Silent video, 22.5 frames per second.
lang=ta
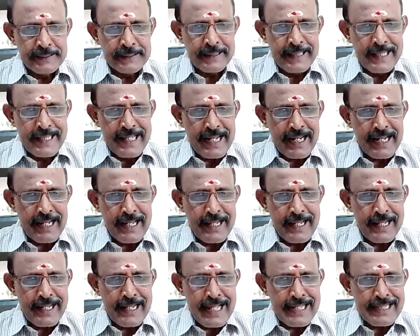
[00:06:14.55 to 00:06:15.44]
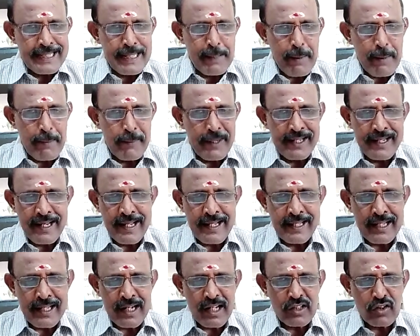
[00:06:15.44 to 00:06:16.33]
லிங்கங்களுக்கு ஏற்றி
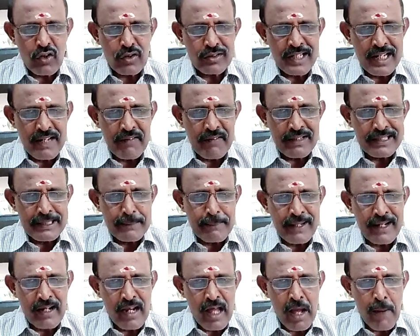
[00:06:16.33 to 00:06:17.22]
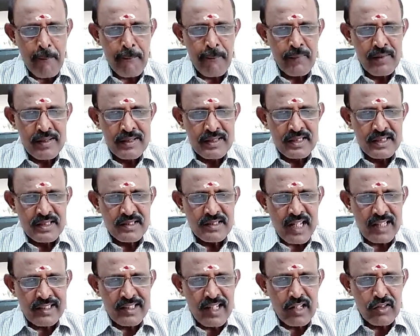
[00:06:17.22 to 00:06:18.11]
கிரகதோஷ நிவர்த்தி பெறலாம்
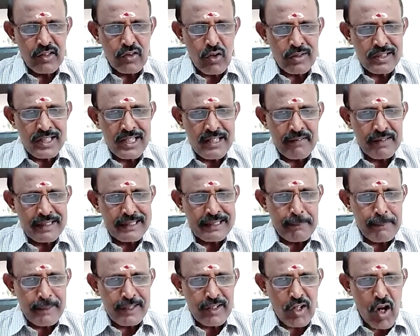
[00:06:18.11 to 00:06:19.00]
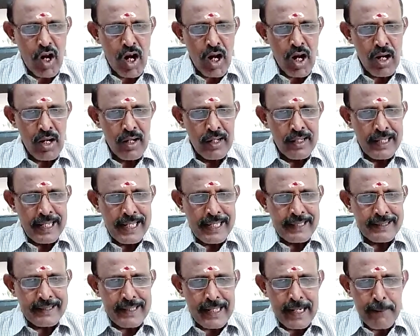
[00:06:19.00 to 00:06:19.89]
சந்திரன் தோஷம் நிவர்த்தி பெற்றால்
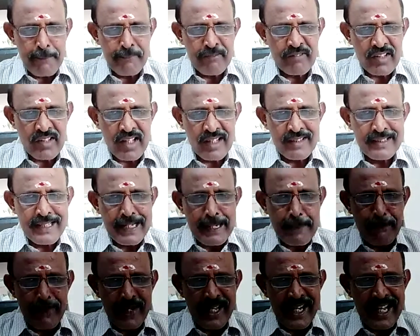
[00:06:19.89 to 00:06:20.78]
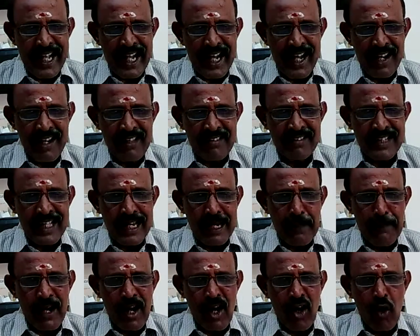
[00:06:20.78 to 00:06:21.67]
இத்தலம் சந்திர பரிகார
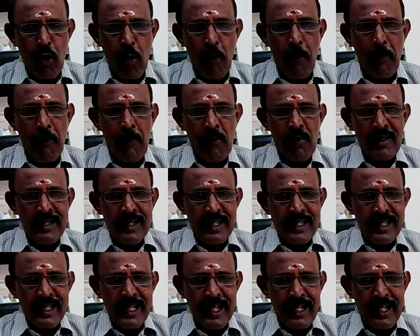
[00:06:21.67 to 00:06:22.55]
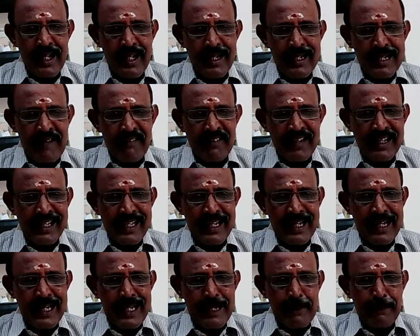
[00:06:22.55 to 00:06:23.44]
ஸ்தலமாகும் இங்கு
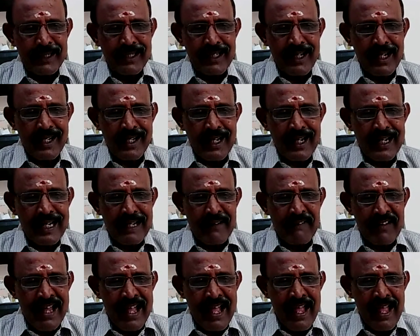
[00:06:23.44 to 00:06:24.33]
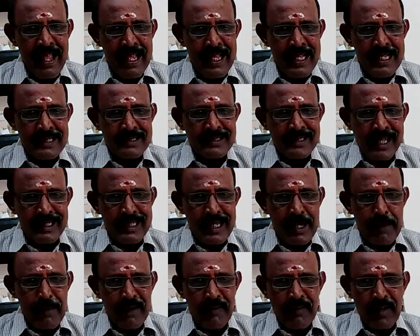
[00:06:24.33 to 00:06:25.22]
நவக்கிரகங்களில் மற்ற கிரகங்களை விட
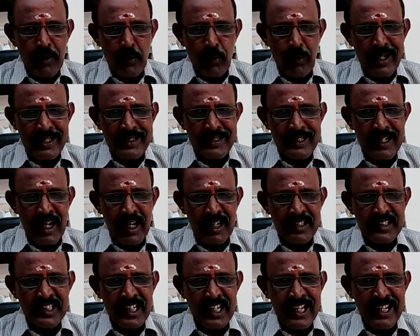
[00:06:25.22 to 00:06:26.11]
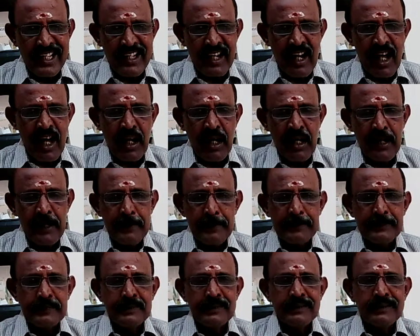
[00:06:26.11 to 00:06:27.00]
சந்திர பகவான் உயர்ந்து காட்சியளிக்கிறார்
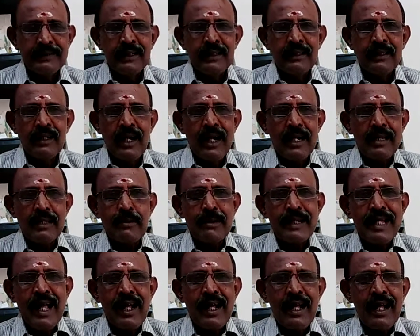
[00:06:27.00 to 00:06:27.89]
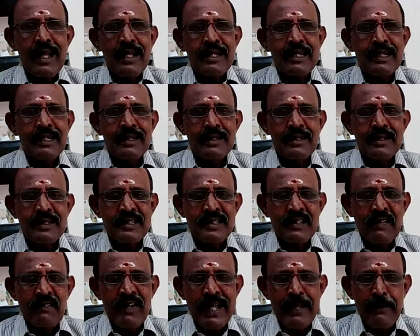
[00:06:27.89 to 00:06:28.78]
அடுத்தபடியாக
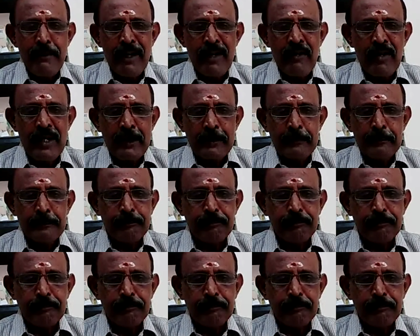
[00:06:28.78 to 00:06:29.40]
செவ்வாய் பகவான்